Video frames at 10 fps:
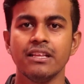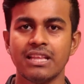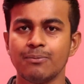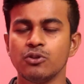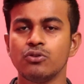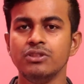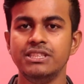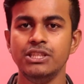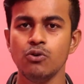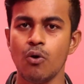তারপর তো
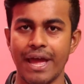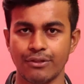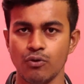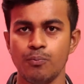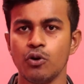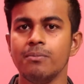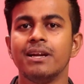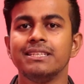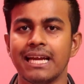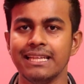জিও এত
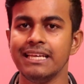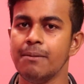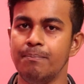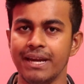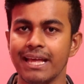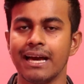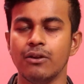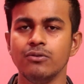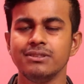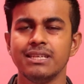পরিমাণে চারিদিকে বেড়ে গেল
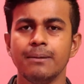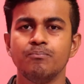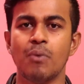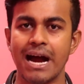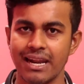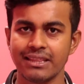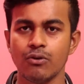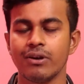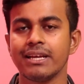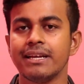যে বাংলাতে
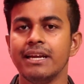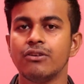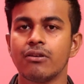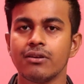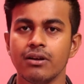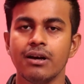অনেক ক্রিয়েটর